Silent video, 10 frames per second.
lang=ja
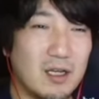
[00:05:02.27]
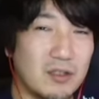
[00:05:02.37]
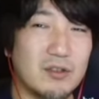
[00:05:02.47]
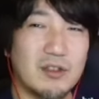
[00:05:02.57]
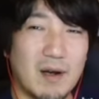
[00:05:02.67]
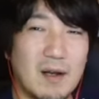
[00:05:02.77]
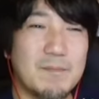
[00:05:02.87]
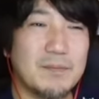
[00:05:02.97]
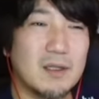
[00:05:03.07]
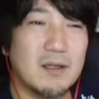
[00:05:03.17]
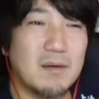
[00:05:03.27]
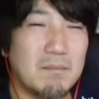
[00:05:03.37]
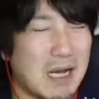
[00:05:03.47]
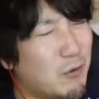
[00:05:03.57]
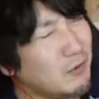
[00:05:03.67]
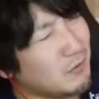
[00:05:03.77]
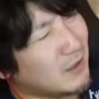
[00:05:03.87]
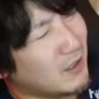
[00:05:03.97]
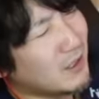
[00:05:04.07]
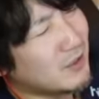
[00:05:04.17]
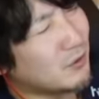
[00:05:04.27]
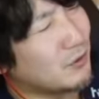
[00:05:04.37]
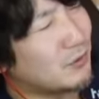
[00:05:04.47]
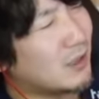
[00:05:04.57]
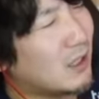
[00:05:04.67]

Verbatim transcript: 竜には。まあ本当はね、X の竜ってかな